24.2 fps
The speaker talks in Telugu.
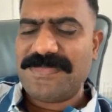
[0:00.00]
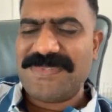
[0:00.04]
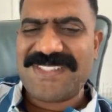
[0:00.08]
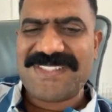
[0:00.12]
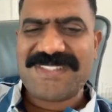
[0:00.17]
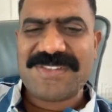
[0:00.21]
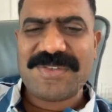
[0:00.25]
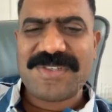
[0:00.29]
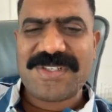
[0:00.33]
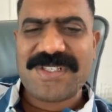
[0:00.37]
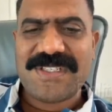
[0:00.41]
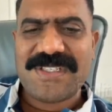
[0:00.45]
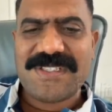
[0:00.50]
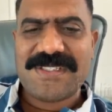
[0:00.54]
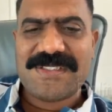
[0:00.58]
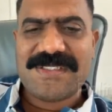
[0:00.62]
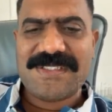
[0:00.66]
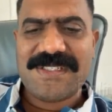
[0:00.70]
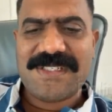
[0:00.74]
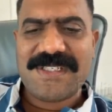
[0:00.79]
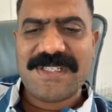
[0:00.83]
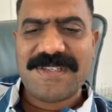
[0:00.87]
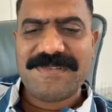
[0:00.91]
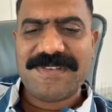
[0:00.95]
జస్ట్ ఒక
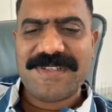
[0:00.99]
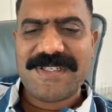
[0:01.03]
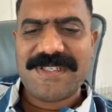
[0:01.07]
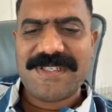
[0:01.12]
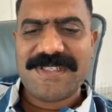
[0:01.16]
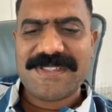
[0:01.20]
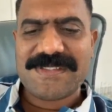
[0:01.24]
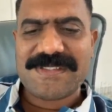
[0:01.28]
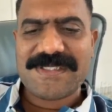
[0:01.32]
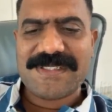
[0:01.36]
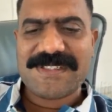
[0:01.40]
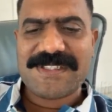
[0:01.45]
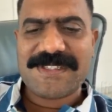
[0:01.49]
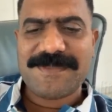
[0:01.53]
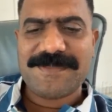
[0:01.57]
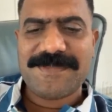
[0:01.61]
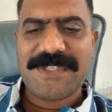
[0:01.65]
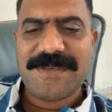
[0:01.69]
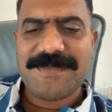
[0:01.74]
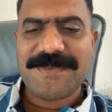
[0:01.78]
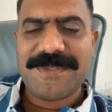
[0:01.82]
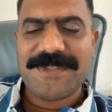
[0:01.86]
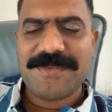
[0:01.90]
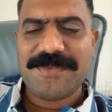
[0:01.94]
చిన్న అవేర్నెస్గా
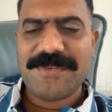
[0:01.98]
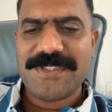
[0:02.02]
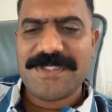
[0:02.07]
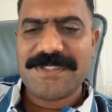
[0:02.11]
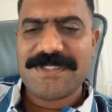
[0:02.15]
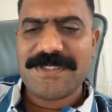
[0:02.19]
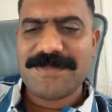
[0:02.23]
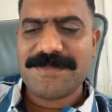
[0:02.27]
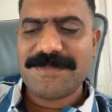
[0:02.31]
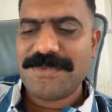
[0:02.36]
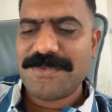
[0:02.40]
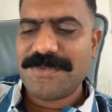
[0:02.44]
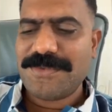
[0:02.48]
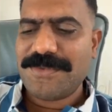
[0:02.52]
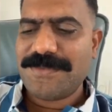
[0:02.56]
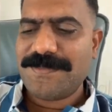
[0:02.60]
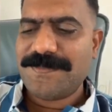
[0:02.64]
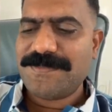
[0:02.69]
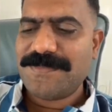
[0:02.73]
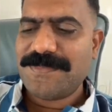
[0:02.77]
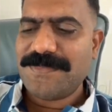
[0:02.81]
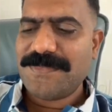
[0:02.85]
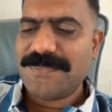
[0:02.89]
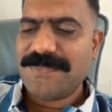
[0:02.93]
చెప్దామనే ఉద్దేశంతో
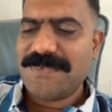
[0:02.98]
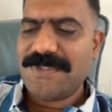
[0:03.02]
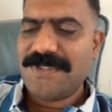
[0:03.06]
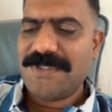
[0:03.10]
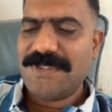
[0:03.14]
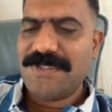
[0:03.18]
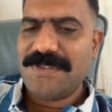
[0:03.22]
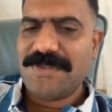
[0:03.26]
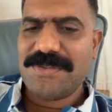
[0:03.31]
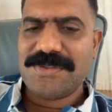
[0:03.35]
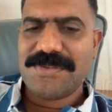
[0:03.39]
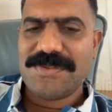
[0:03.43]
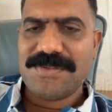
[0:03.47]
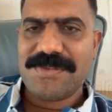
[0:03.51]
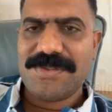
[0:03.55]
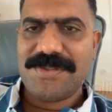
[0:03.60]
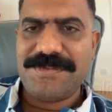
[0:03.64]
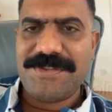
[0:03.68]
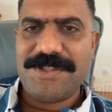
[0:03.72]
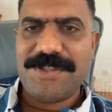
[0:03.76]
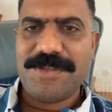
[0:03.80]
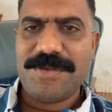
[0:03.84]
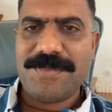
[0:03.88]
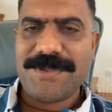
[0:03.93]
ఈరోజు ఈ
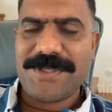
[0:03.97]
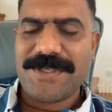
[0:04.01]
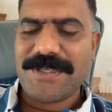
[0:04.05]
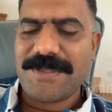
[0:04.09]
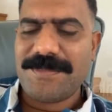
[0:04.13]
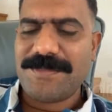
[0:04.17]
వీడియో పెట్టడం